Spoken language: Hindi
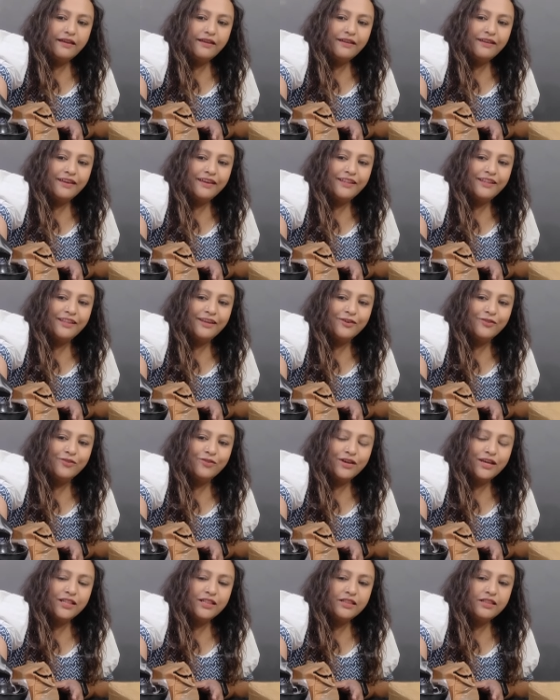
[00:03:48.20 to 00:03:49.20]
ये देखो
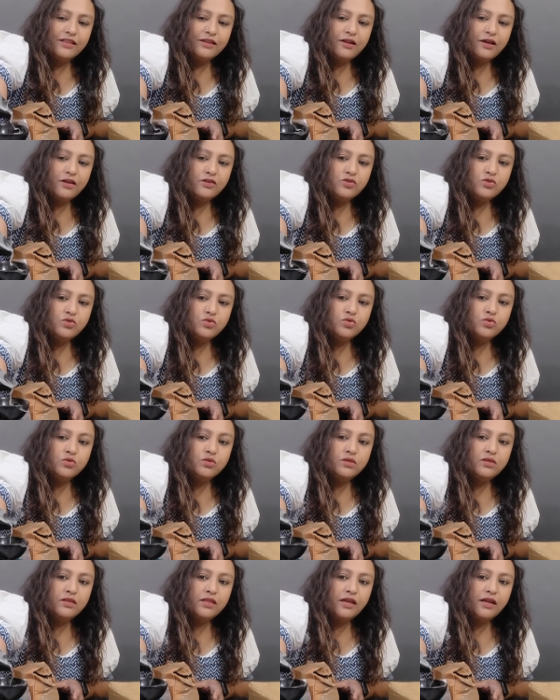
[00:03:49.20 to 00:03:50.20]
कितना
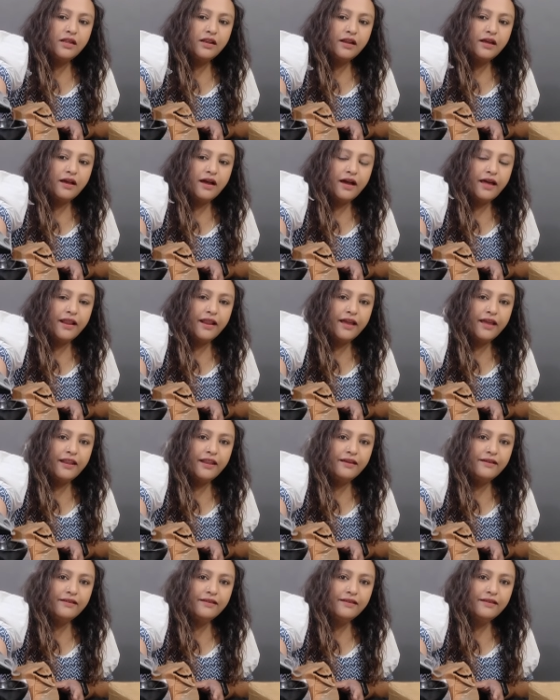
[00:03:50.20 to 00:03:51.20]
सुंदर आ रहा है
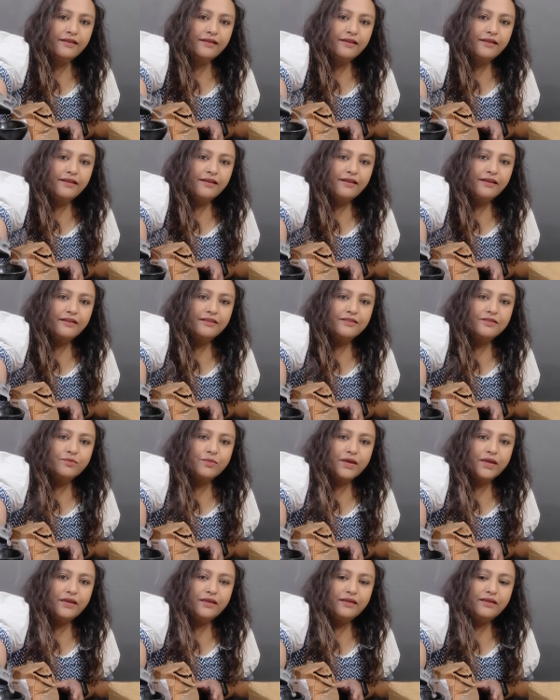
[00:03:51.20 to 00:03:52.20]
ना
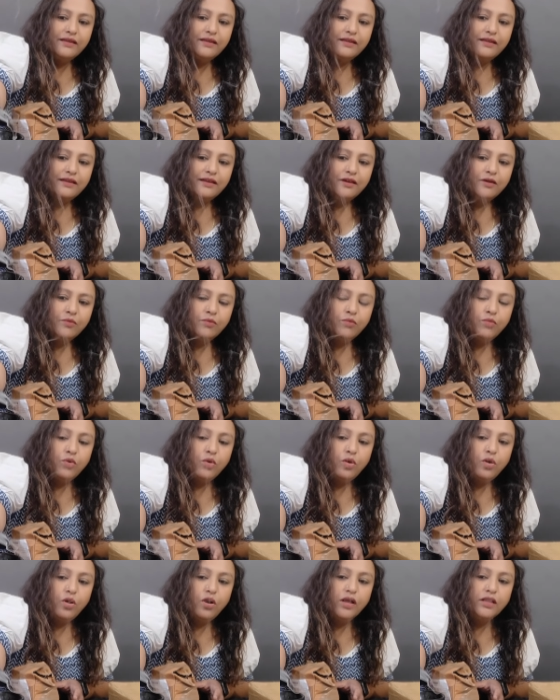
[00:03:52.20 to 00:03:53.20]
इसमें
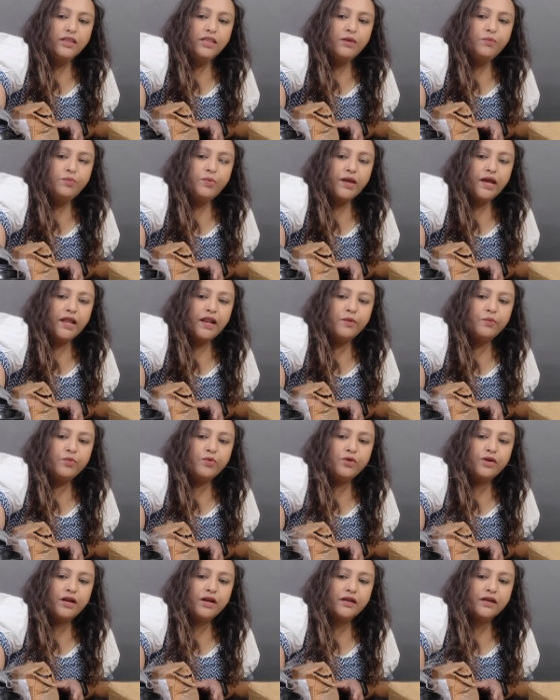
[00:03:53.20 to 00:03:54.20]
बहुत ही प्यारा
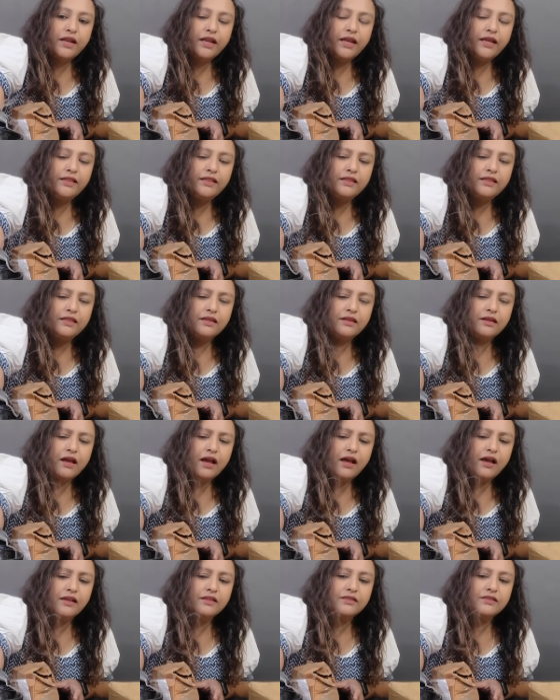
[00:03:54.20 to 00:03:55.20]
प्रोडक्ट है इतना
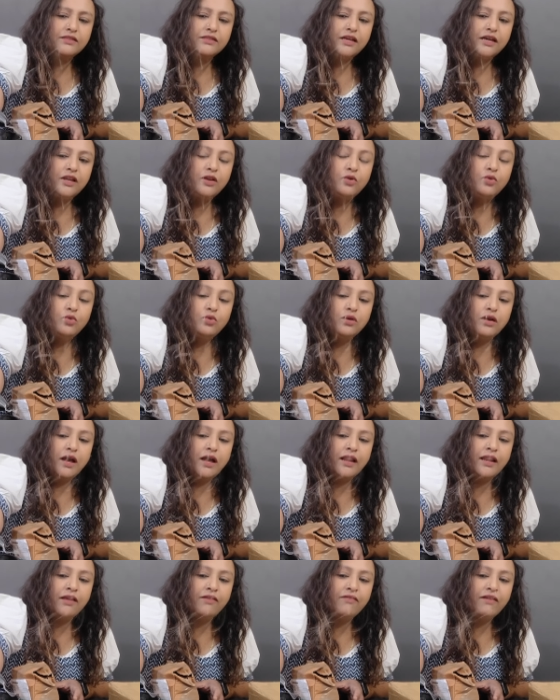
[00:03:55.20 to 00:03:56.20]
अच्छा लुक
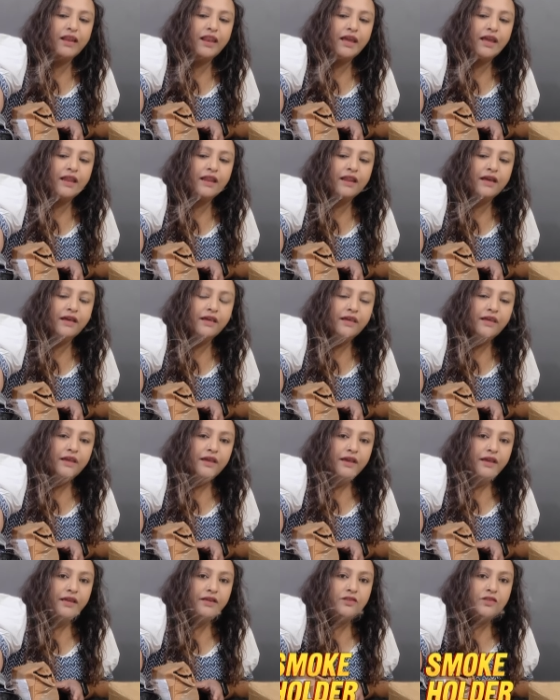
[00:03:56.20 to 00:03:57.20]
आने वाला है ना
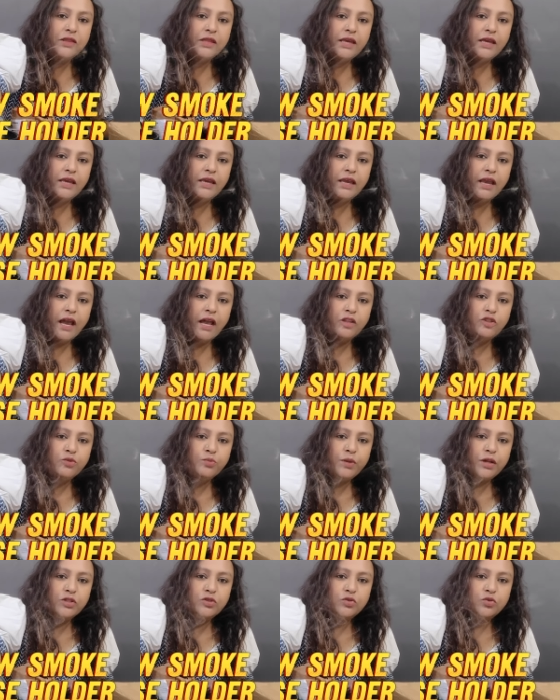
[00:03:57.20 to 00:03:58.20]
इसके आजू
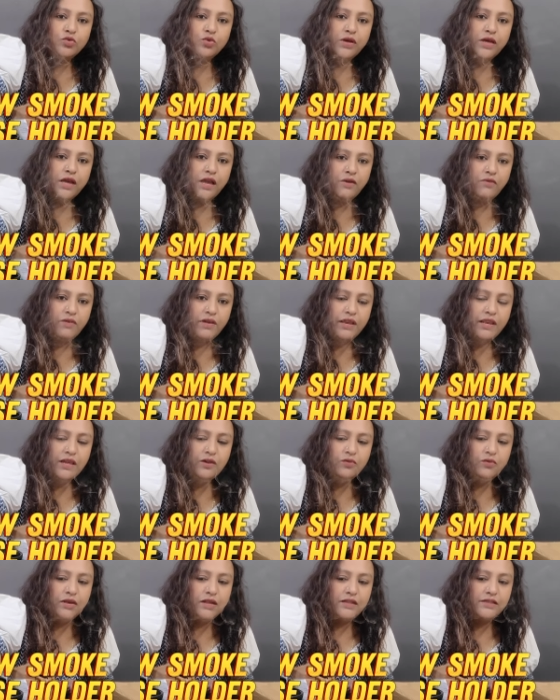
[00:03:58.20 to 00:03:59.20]
बाजू कोई हवा नहीं
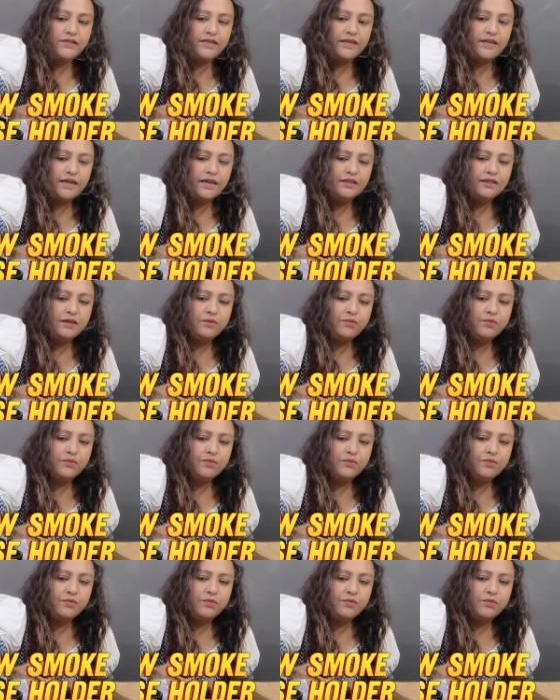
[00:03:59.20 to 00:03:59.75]
होना चाहिए एकदम